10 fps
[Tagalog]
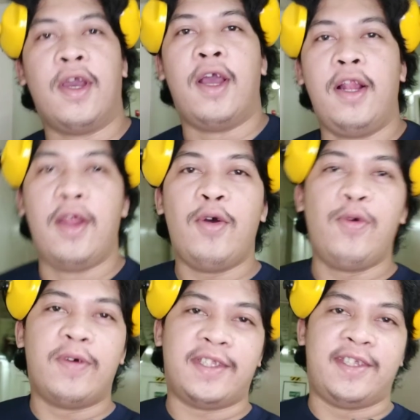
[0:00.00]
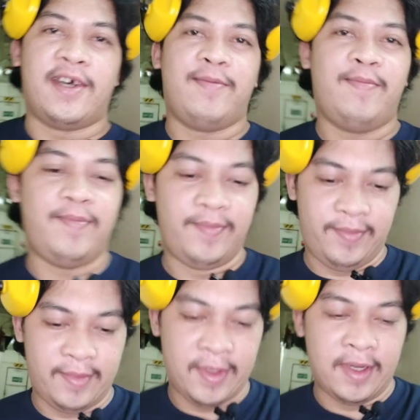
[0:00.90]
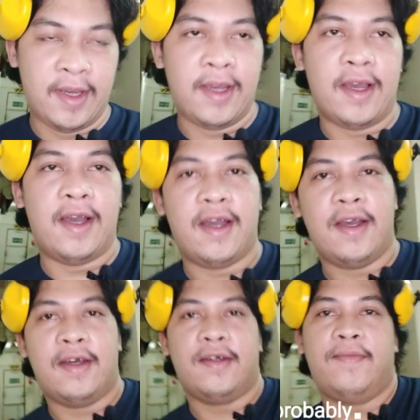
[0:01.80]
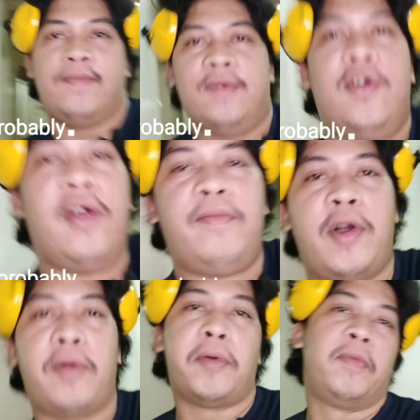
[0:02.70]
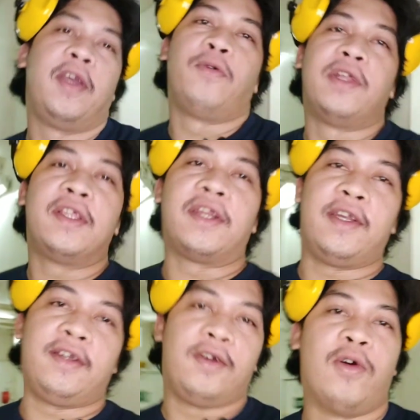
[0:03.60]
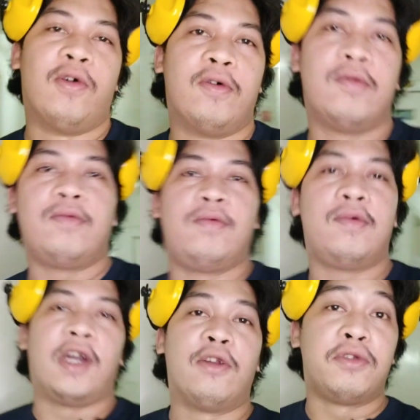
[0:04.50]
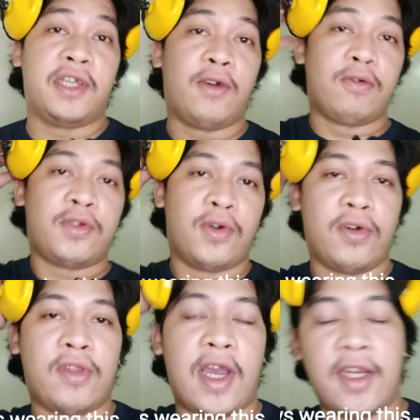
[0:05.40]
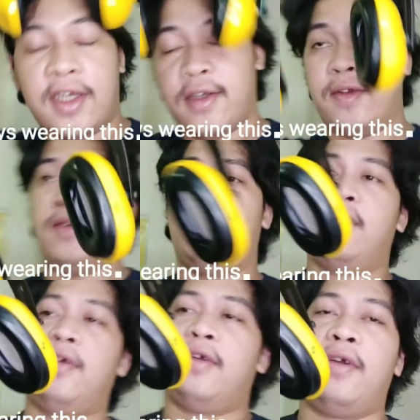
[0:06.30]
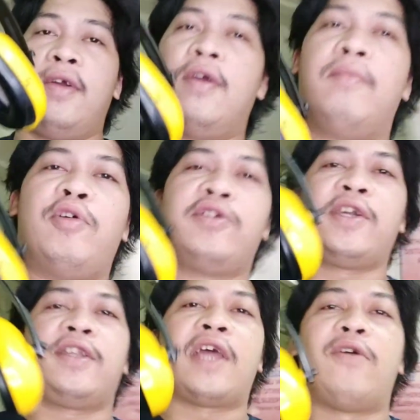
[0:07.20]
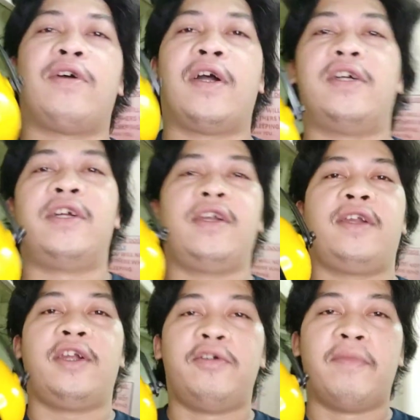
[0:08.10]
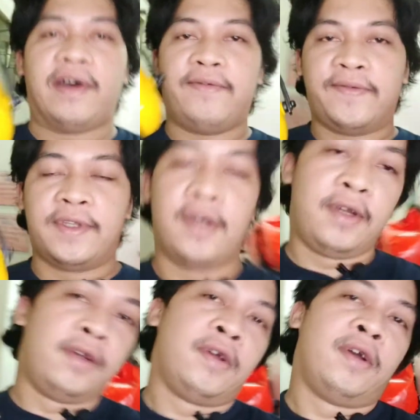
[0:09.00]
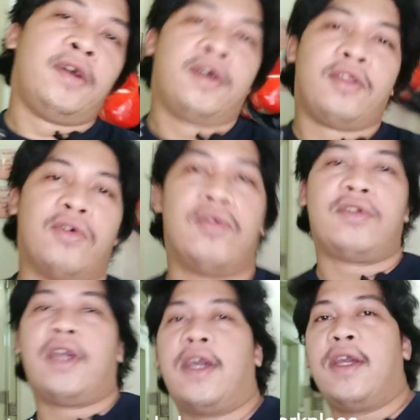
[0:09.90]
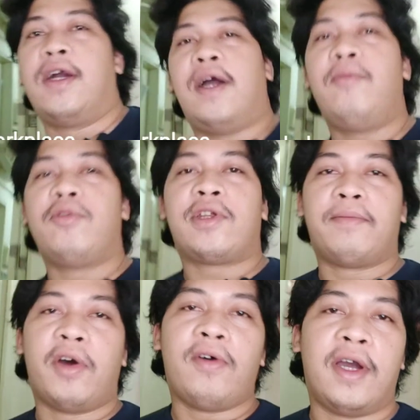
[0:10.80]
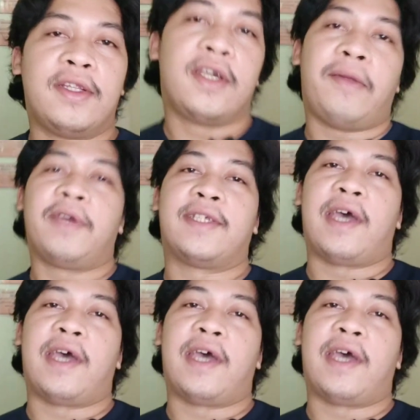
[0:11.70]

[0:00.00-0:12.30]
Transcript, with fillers: Hello, what's up? Uh, you're probably wondering kung anong sikog suot ani. Ano siya gitawag nga? Earmuffs. Tungod kay ang among trabahoan grabe